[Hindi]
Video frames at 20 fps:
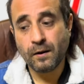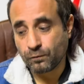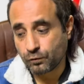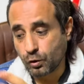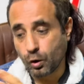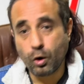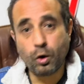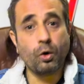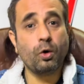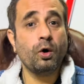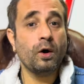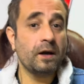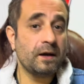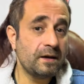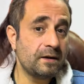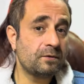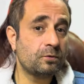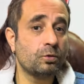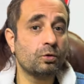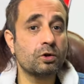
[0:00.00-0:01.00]
तो
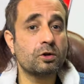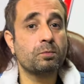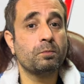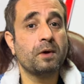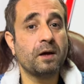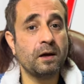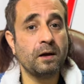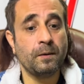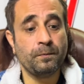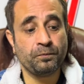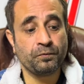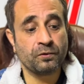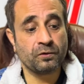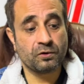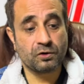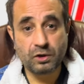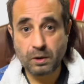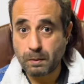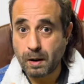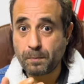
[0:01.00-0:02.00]
इस सूरत में
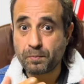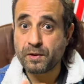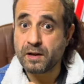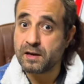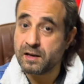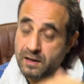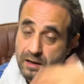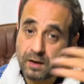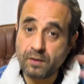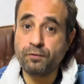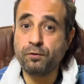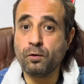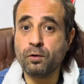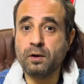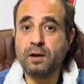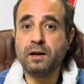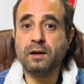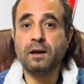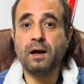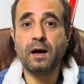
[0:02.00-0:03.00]
जब आपने नया फ़ोन
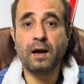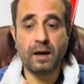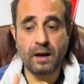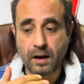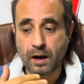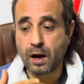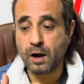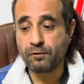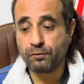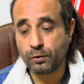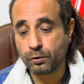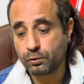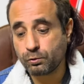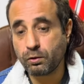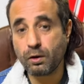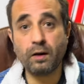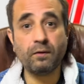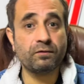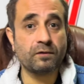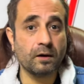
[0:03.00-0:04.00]
लेना है आईफोन
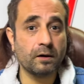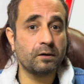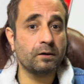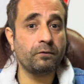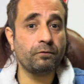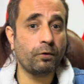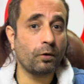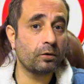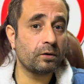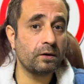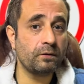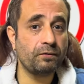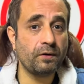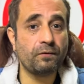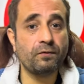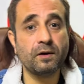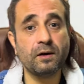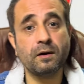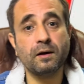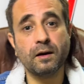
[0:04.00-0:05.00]
ट्वेल्व थर्टीन फोर्टीन
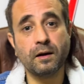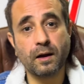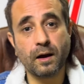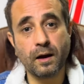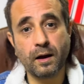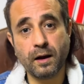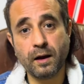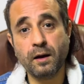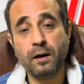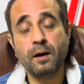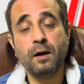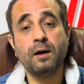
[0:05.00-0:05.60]
फिफ्टीन लेना है